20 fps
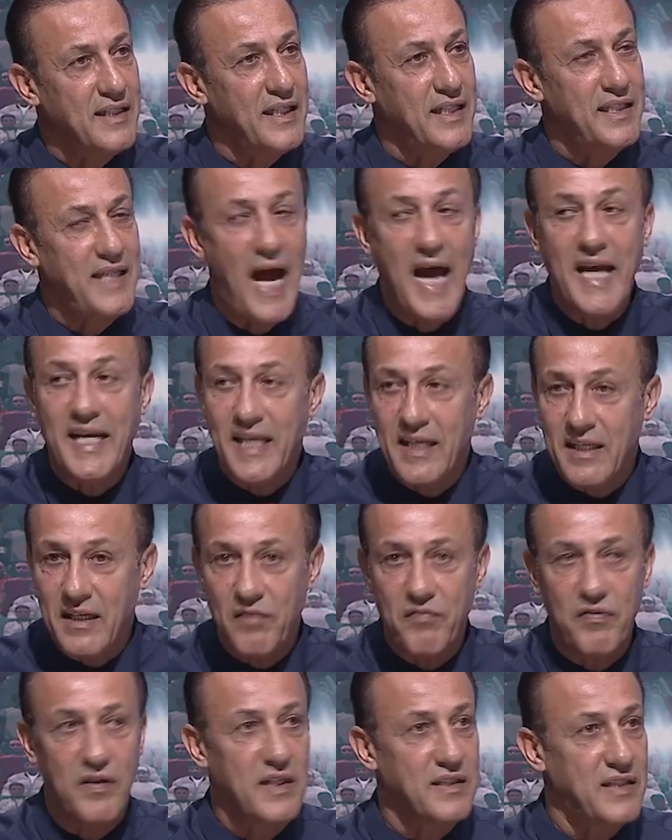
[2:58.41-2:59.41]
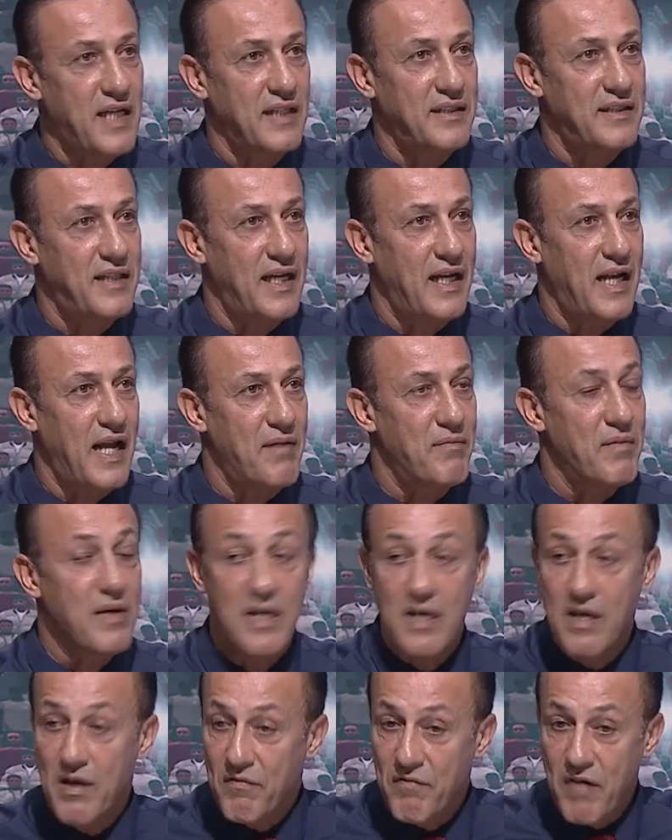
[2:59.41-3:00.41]
يتحين الفرص حتى يلعب يثبت
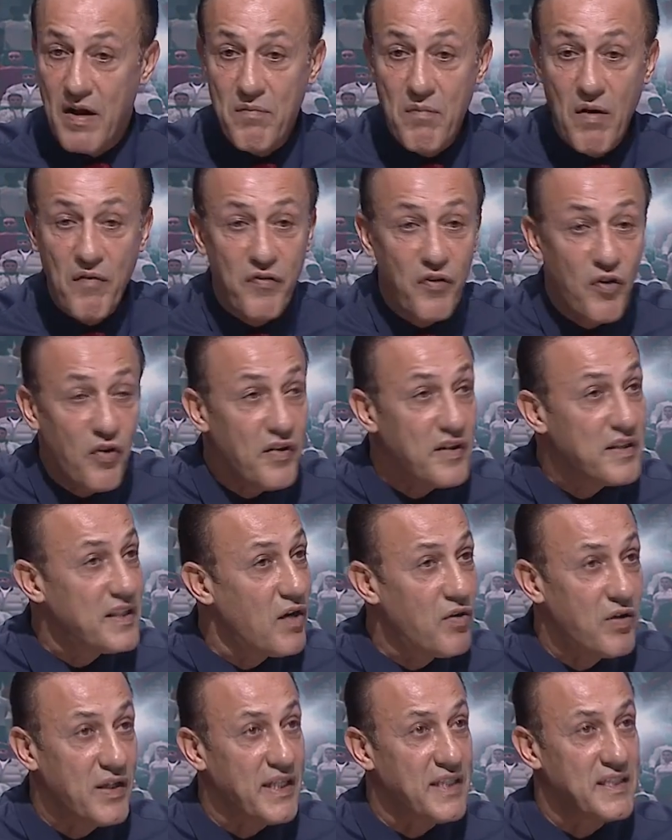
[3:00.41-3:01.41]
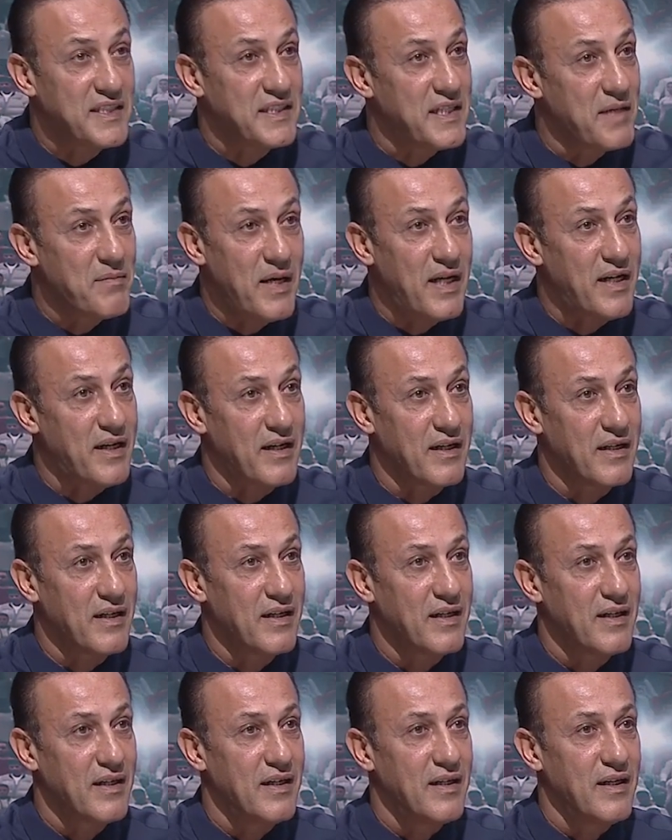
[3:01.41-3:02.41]
نفسه فالمفروض الدوري يستمر
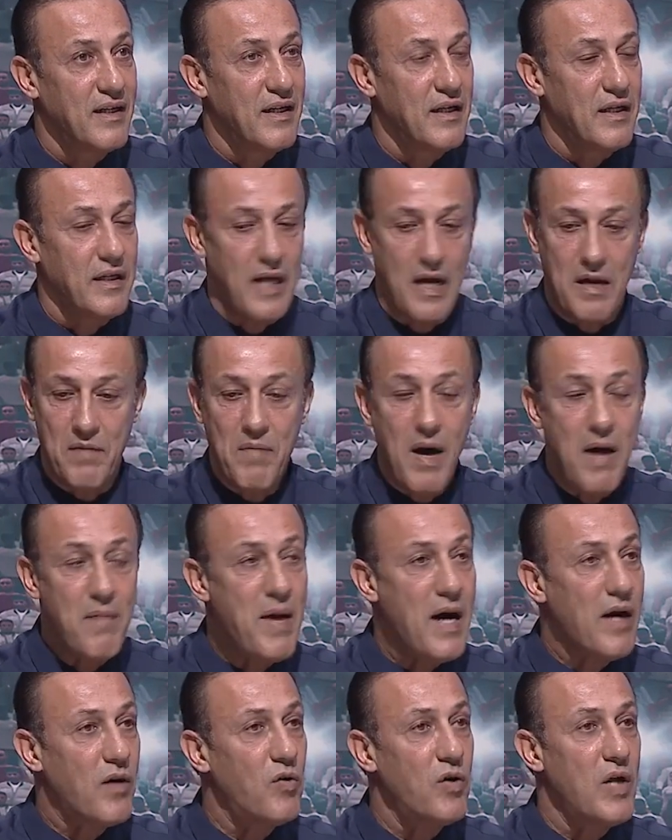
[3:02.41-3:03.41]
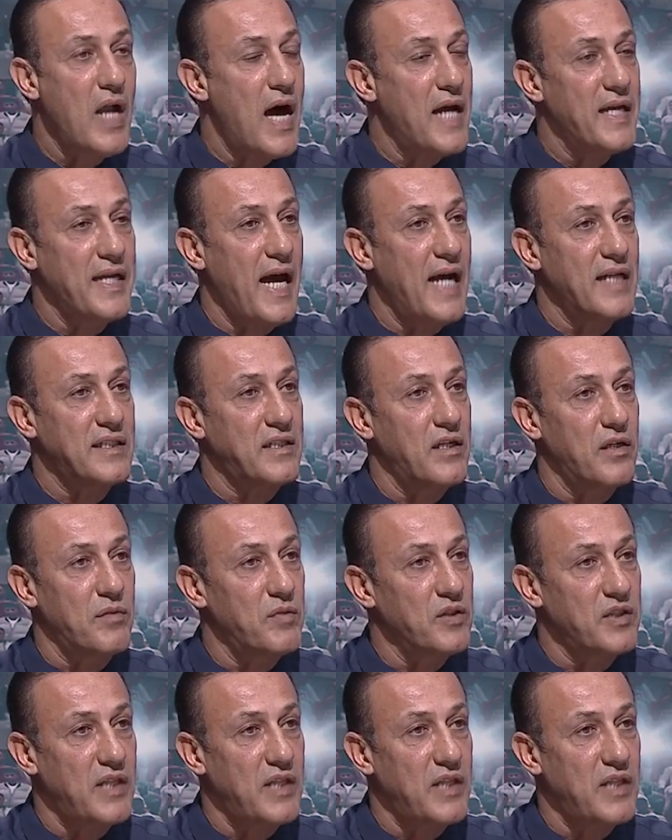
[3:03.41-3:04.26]
يعني ما معقول انا عسكر